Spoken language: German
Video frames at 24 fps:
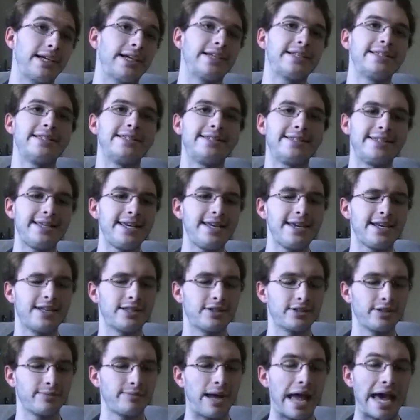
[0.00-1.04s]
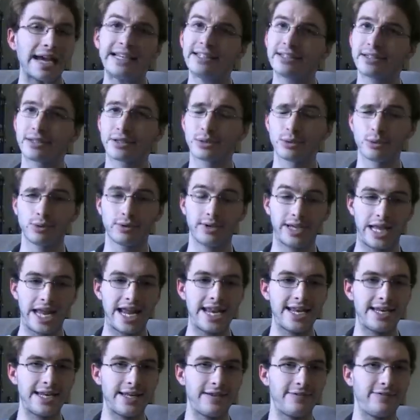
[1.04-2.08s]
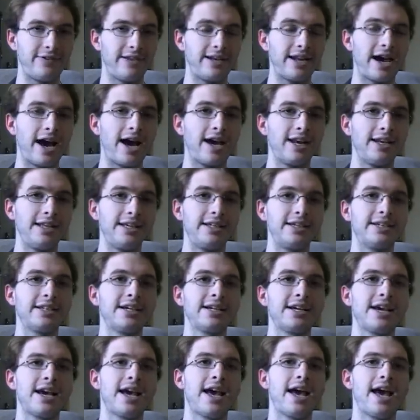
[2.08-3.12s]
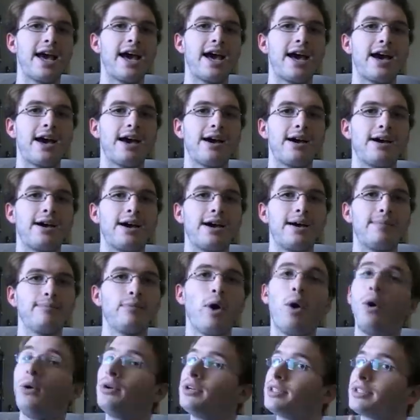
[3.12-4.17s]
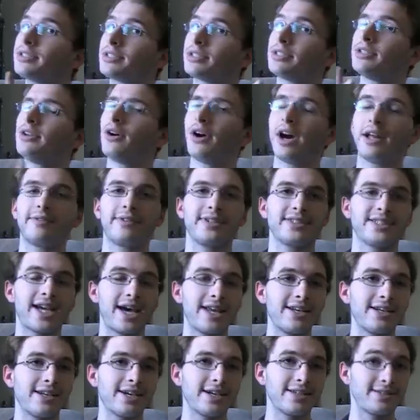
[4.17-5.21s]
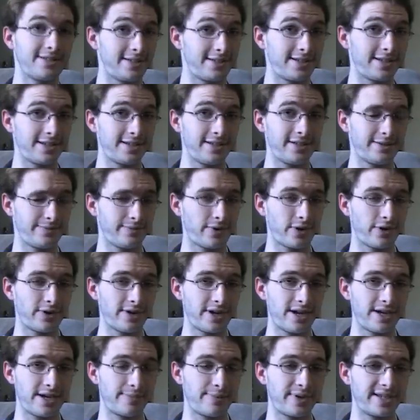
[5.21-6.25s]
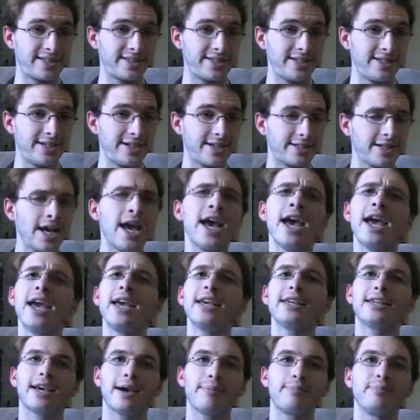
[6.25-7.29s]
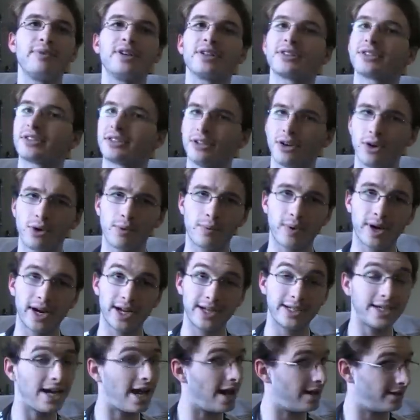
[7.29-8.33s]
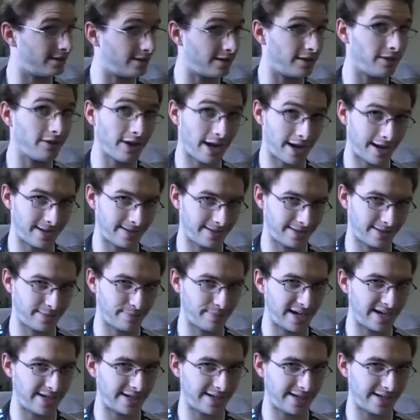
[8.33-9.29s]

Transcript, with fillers: Sieg, zum Einzug in die Finale. Ähm, und noch etwas anderes ist an diesem Wochenende passiert. Ich habe mir Snow White and the Huntsman